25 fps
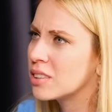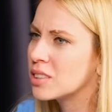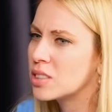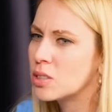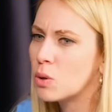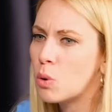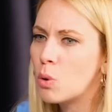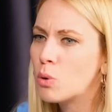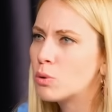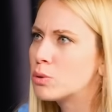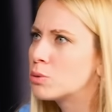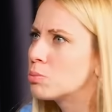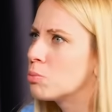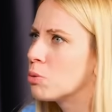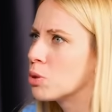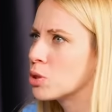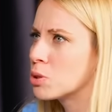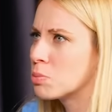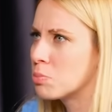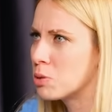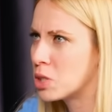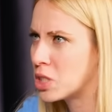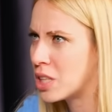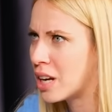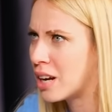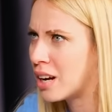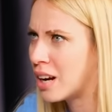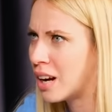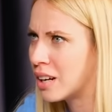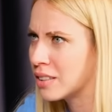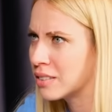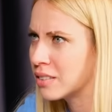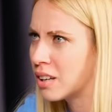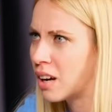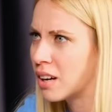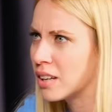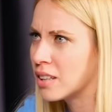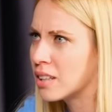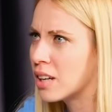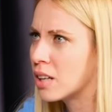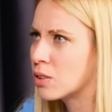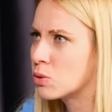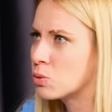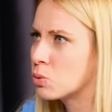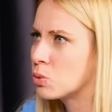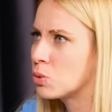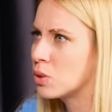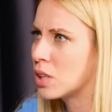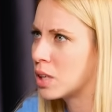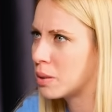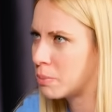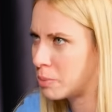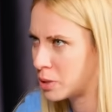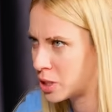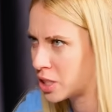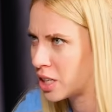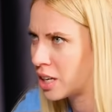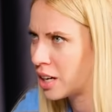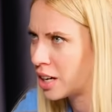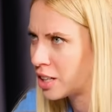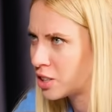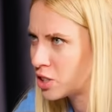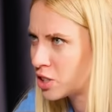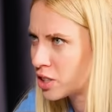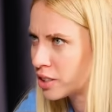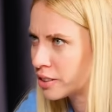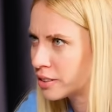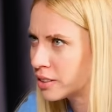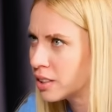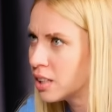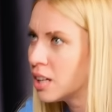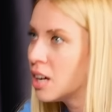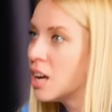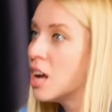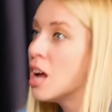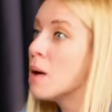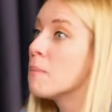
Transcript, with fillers: İşte Özmöz bir şeyler, Tayyar Tuyar bir şeyler çıktı.